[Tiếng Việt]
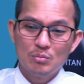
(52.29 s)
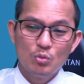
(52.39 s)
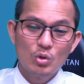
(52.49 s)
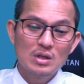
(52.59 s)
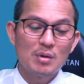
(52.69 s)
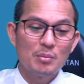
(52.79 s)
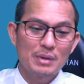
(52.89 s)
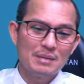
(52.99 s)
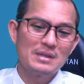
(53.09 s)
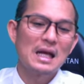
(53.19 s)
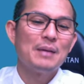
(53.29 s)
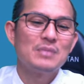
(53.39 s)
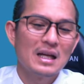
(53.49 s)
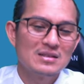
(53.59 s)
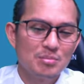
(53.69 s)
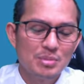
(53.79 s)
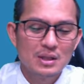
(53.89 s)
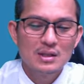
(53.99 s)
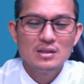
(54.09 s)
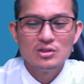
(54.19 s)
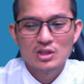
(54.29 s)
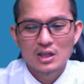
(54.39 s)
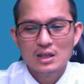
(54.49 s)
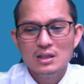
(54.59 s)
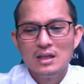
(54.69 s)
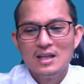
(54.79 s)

buôn được mỏng phèm tam cà sủng phèm ti đôi chớn